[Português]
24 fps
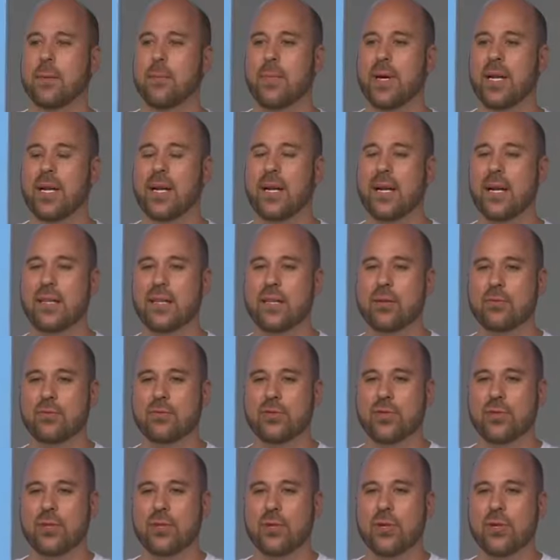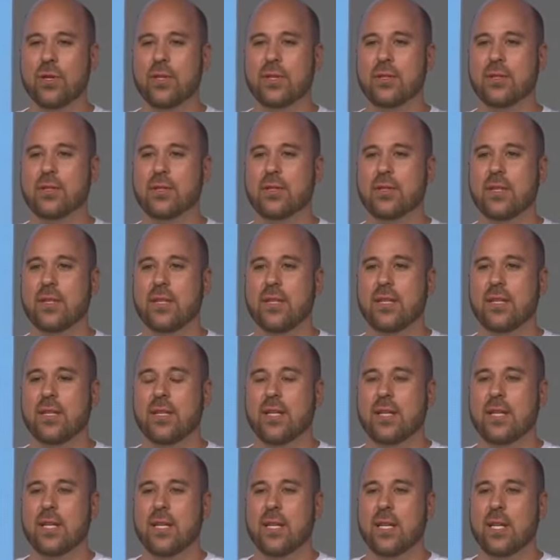para cada um de nós
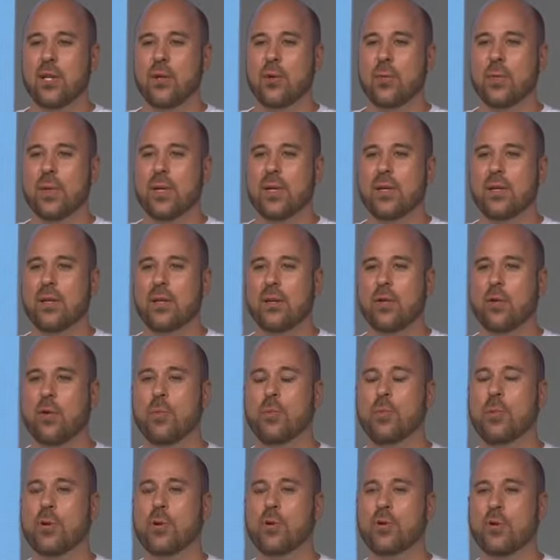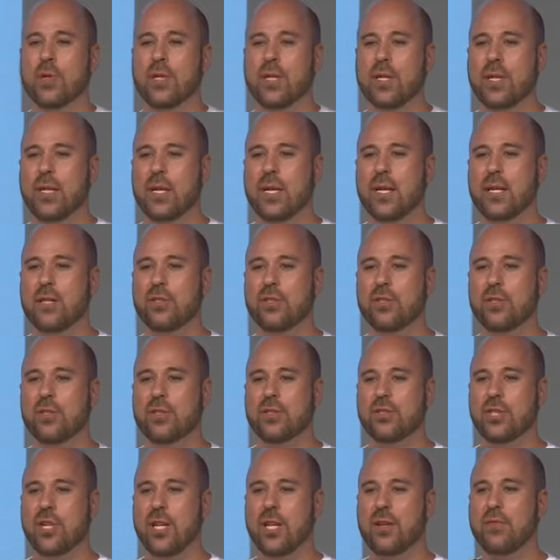e uma
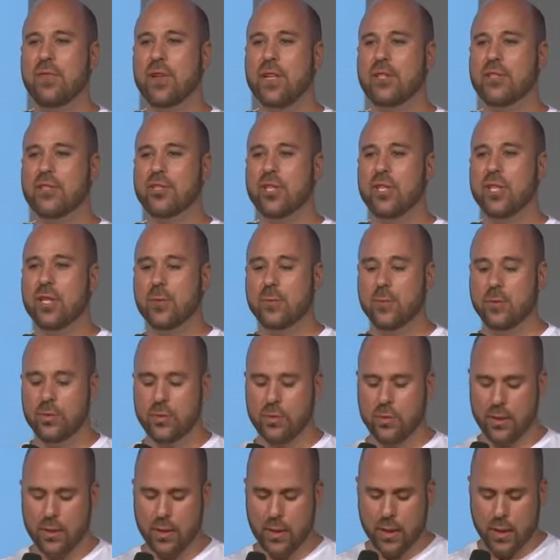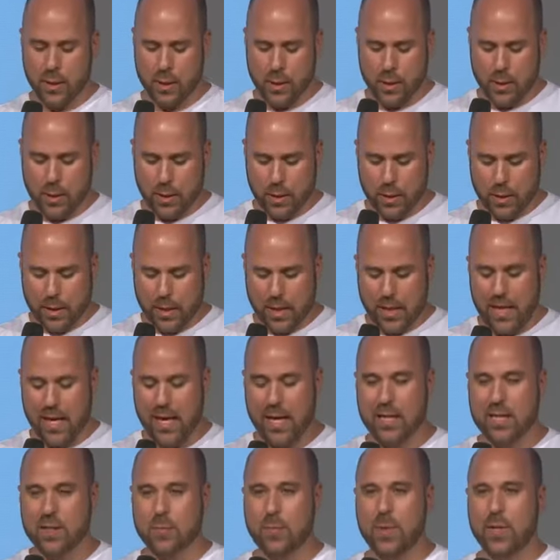oportunidade de refletirmos a
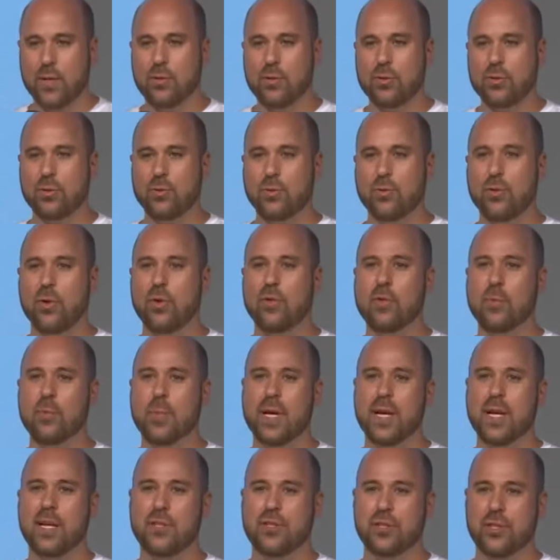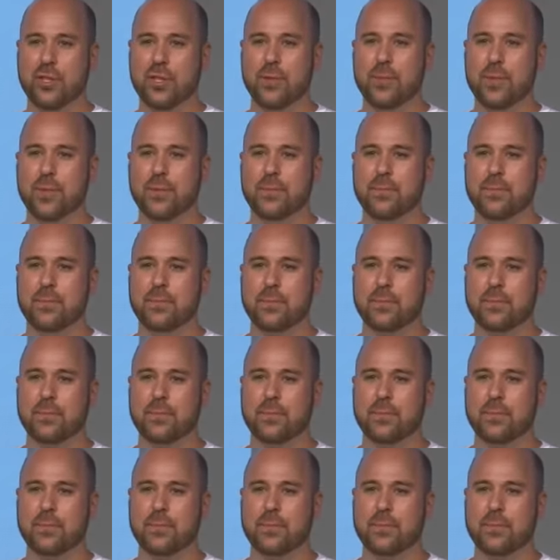respeito de um novo paradigma